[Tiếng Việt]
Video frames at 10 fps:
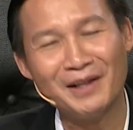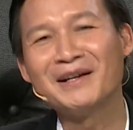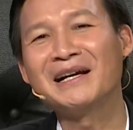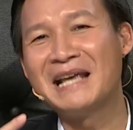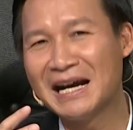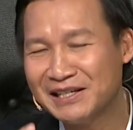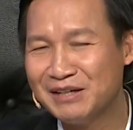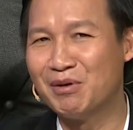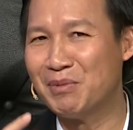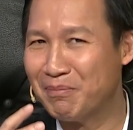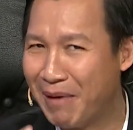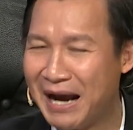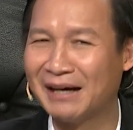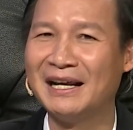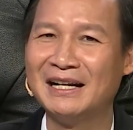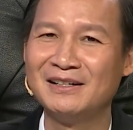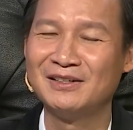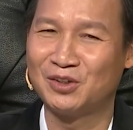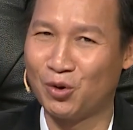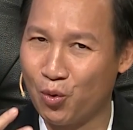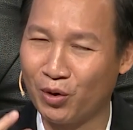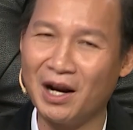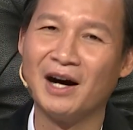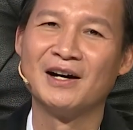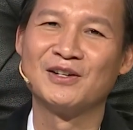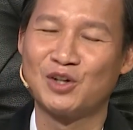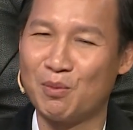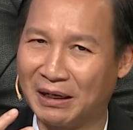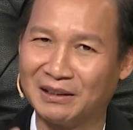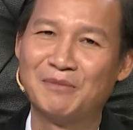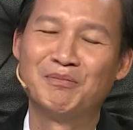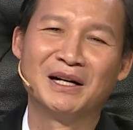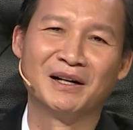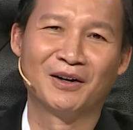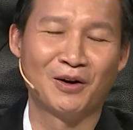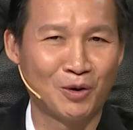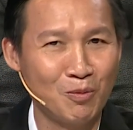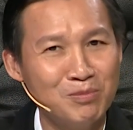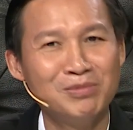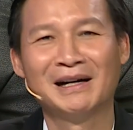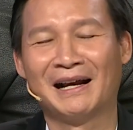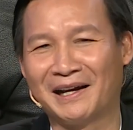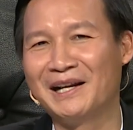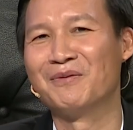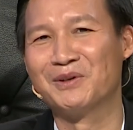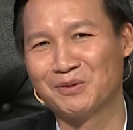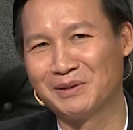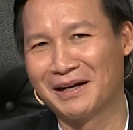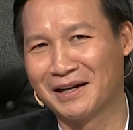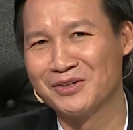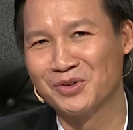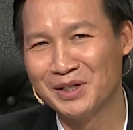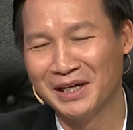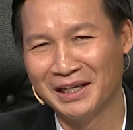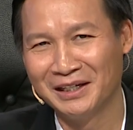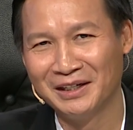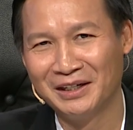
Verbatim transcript: những cái giá trị mà mình mang đến cho cuộc đời cho bản thân mình đó, nó cũng là cái điều mà chúng ta cần suy nghĩ